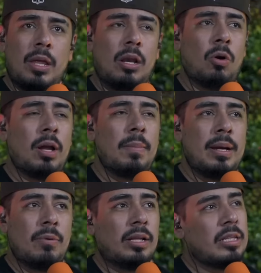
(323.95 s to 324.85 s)
Lo que me
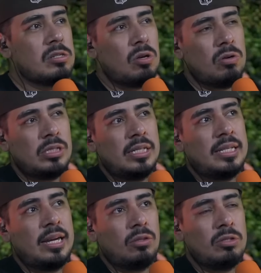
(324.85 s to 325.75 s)
llamó la atención, no sé si es
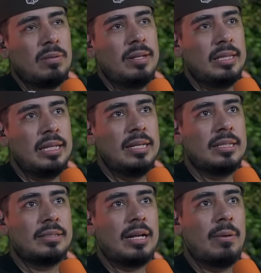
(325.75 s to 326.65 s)
cierto o sea
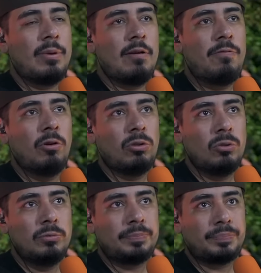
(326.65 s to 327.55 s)
mentira, había una
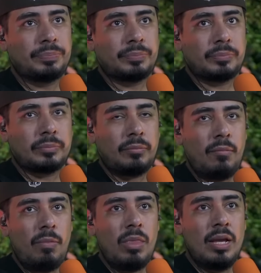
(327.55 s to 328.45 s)
foto
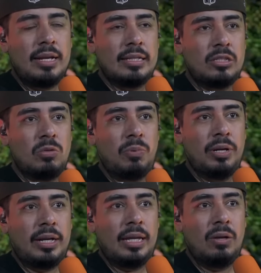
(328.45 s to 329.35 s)
que se
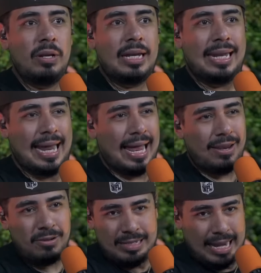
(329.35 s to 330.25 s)
supone que es la original,
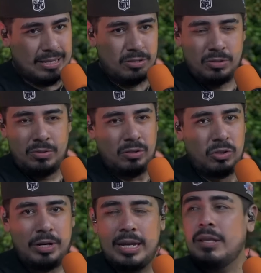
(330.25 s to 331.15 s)
no sé, son,
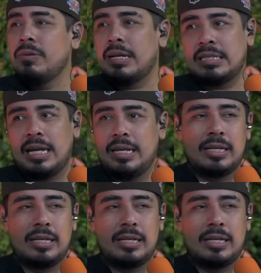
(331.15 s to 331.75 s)
teorías, no te ah,